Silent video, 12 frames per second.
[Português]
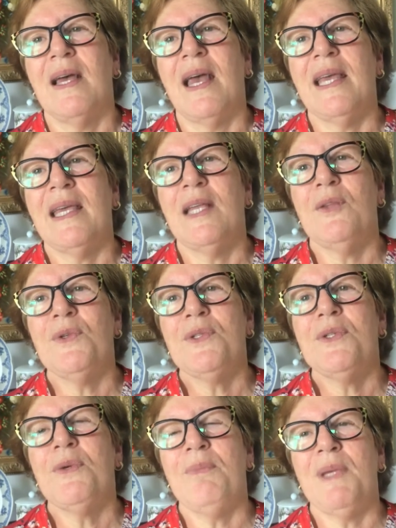é que nos
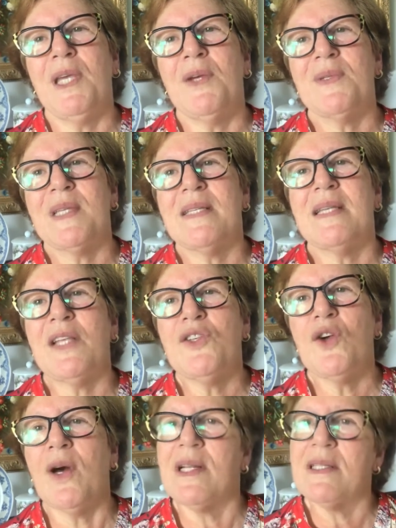domingos, às
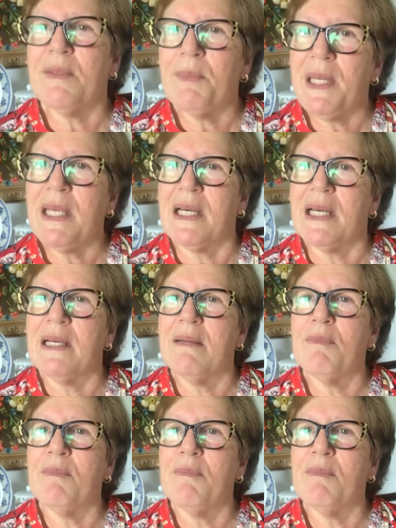sete horas da manhã,